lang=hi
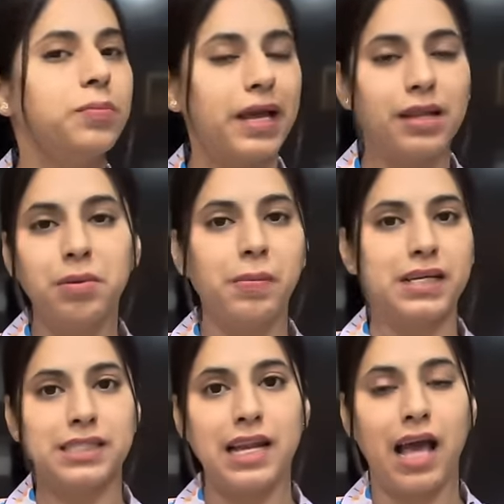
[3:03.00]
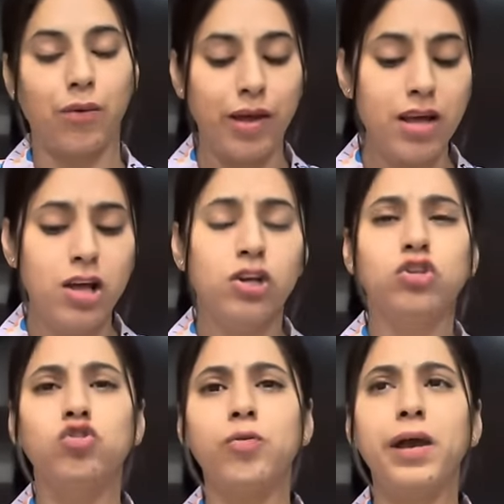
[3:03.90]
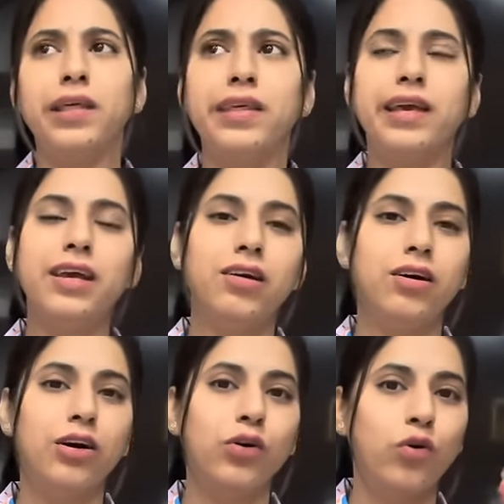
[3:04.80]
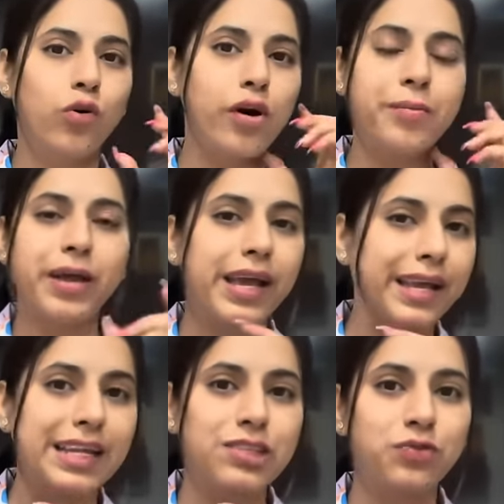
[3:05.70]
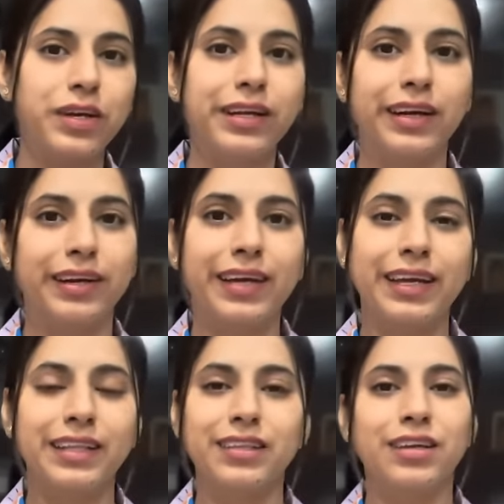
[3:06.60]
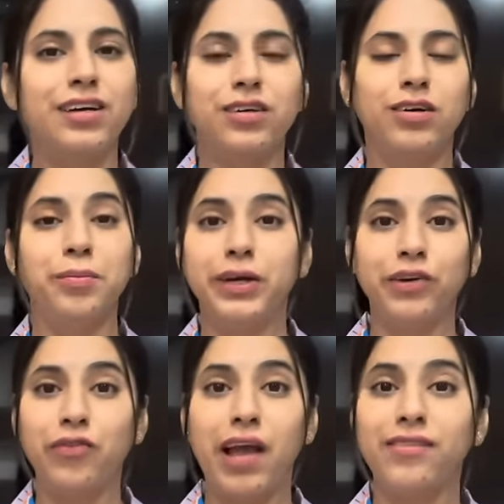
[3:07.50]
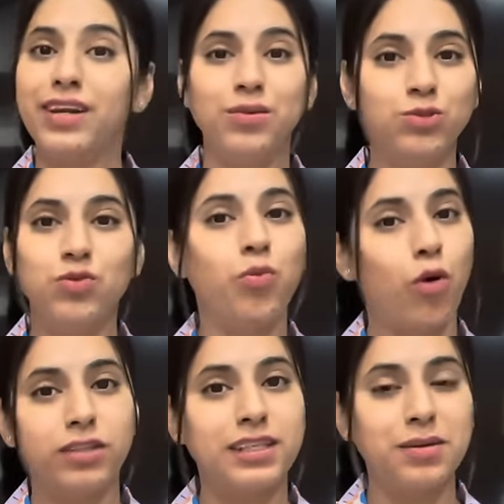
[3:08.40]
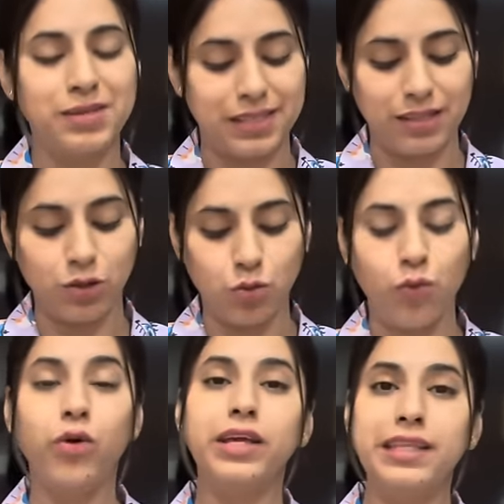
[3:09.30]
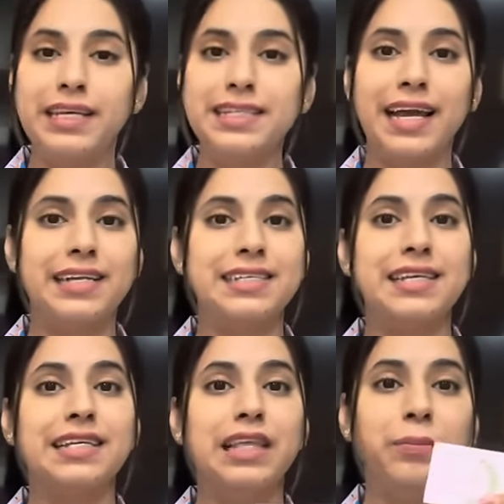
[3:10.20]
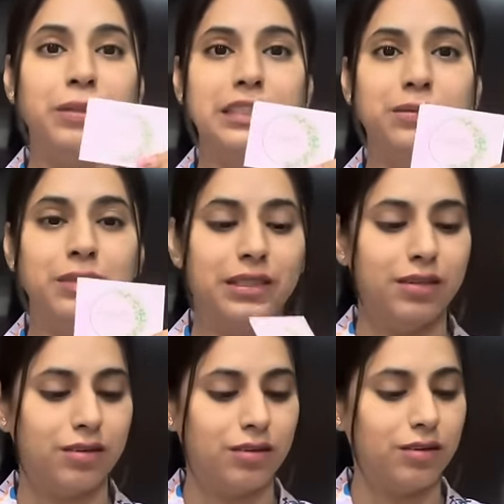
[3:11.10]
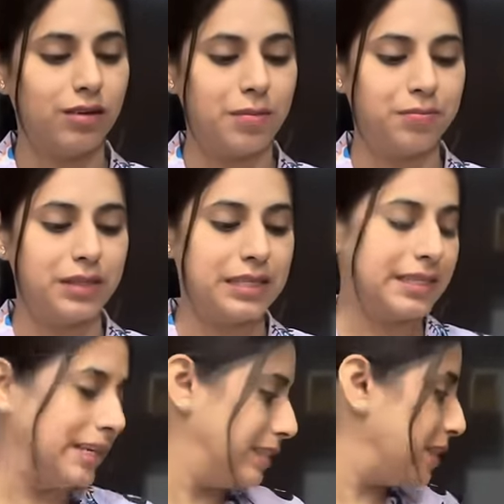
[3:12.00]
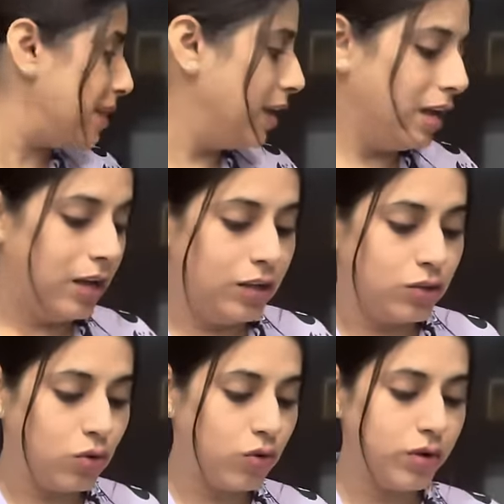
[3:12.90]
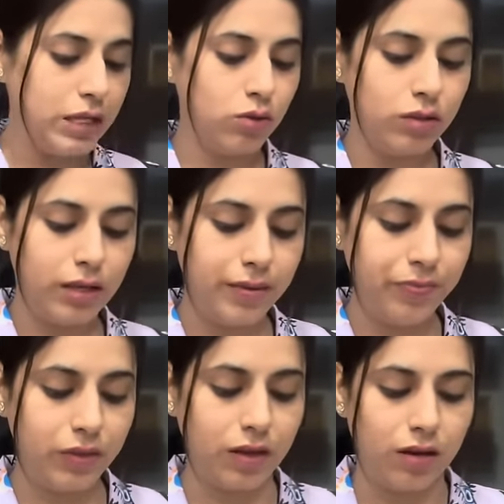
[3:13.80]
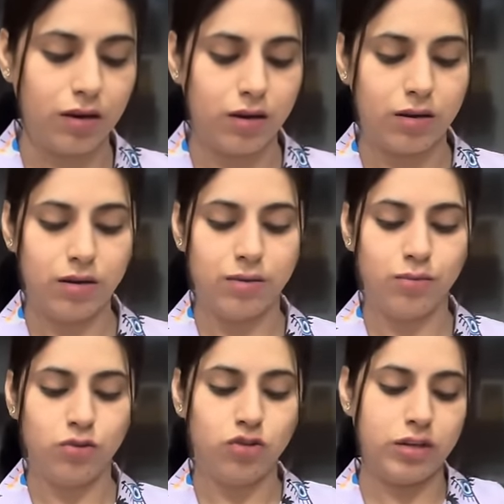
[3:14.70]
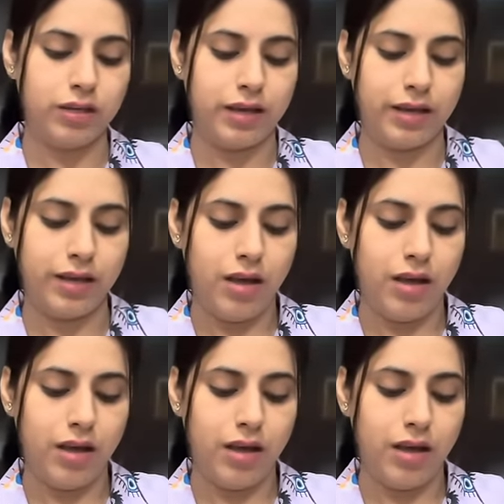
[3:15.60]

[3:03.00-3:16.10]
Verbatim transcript: पहले भी पार्सल आया हुआ है जो मैंने गोवा में एयरिंग्स वेयर कर रखे थे ना बटरफ्लाई वाले मुझे बहुत ज़्यादा पसंद है तो वो इन्हीं की साइड से ही थे प्रिटी दी कंपनी की साइड से सो so, इन्होंने आ, मुझे ये